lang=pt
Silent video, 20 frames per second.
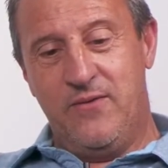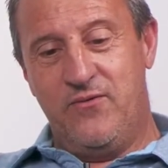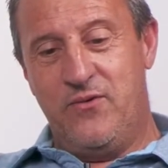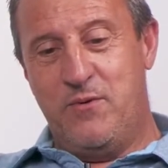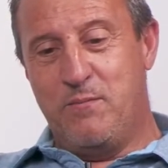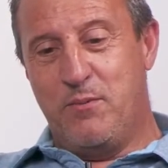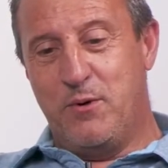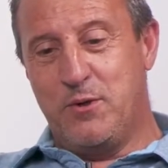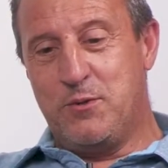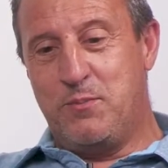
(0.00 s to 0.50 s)

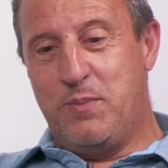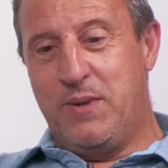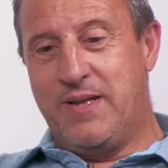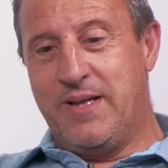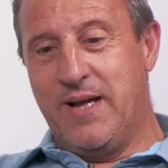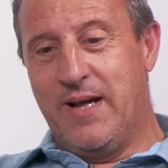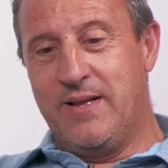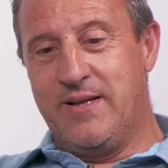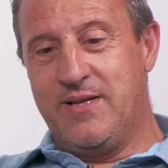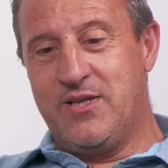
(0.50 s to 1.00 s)
Vim para o
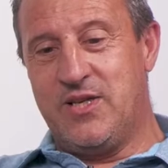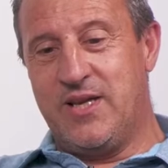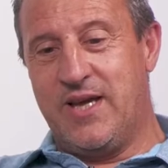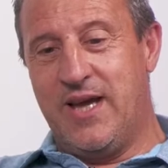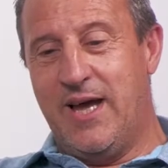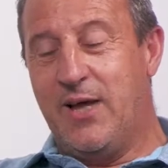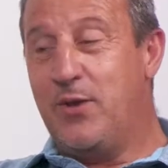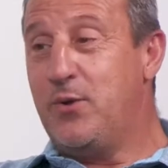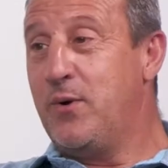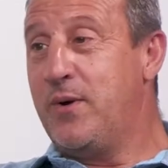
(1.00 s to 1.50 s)
hospital e
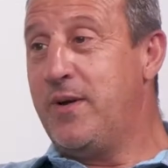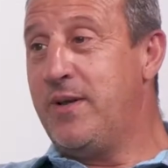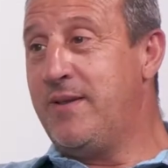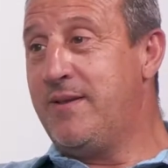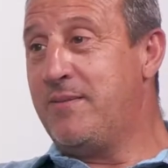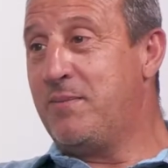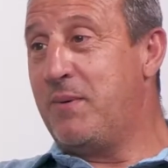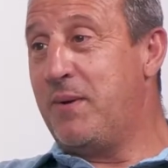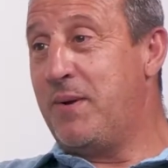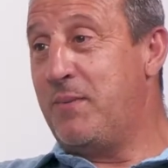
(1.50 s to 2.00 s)
cheguei à
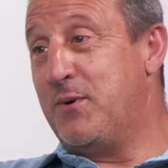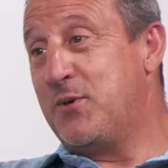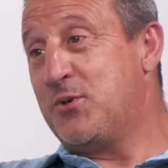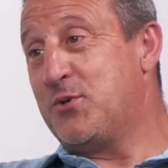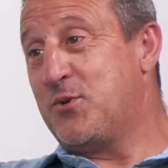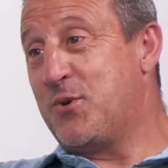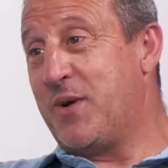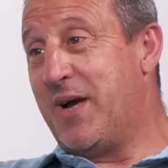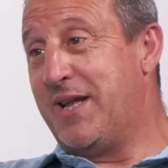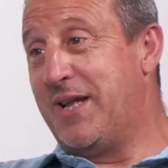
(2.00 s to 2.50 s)
noite, em
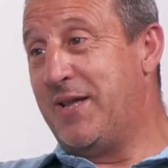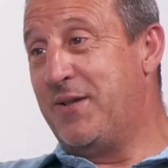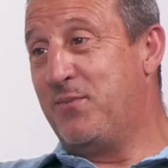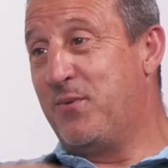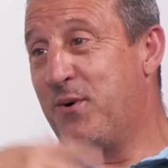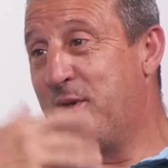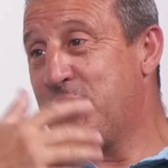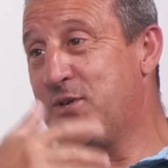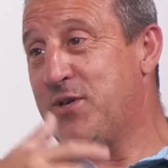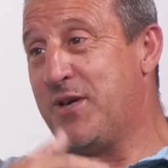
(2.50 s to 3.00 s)
vez de jogar
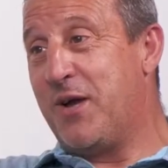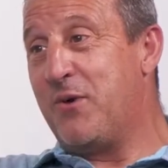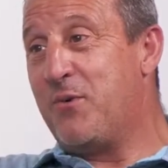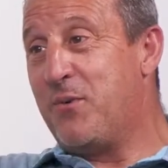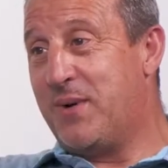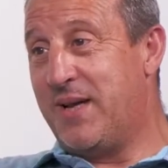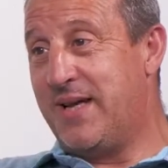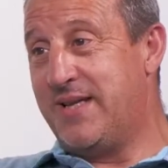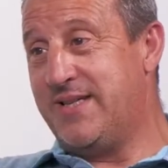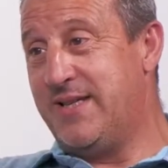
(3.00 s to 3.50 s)
handball, cheguei
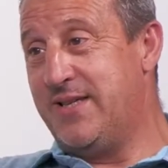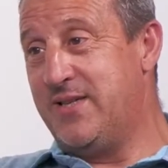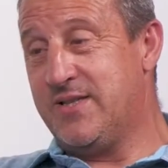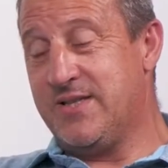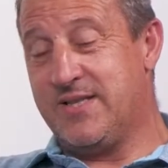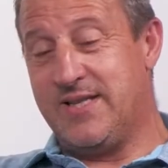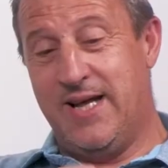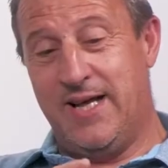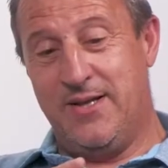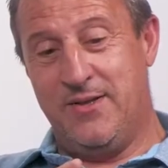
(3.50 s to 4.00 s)
com o braço
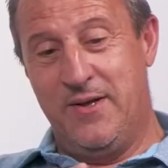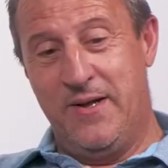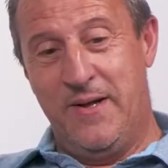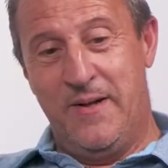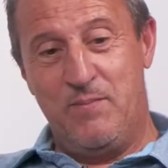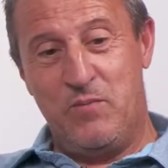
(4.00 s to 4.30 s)
engessado